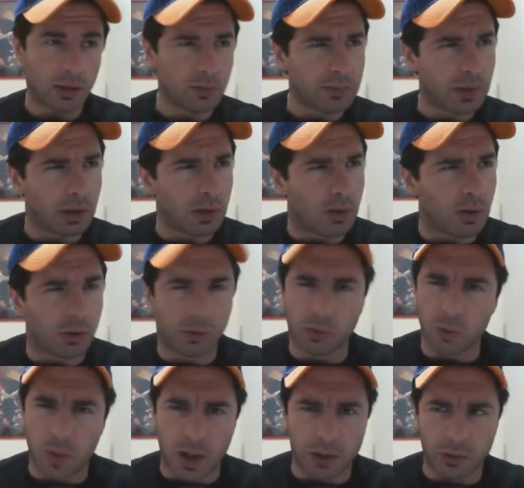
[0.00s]
non mi
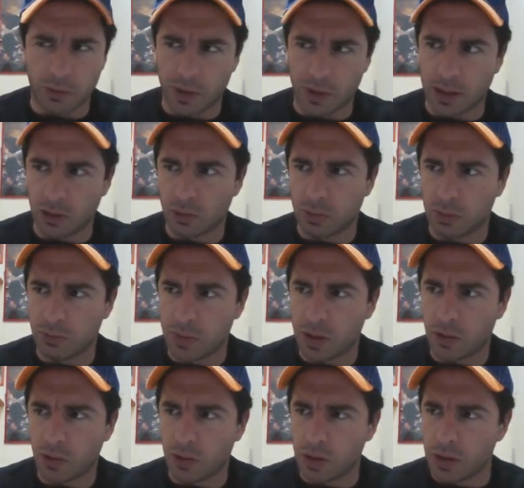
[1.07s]
ricordo quando, ma credo più o
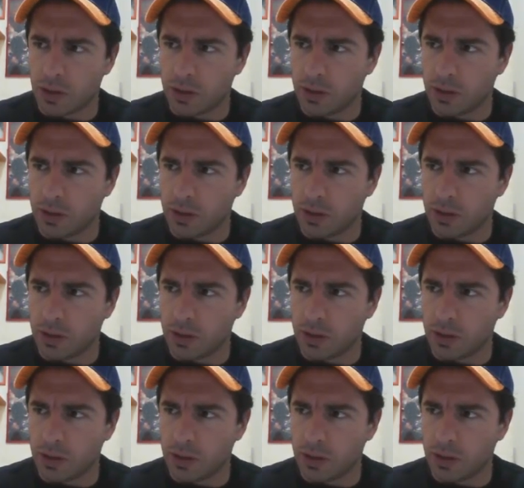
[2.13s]
meno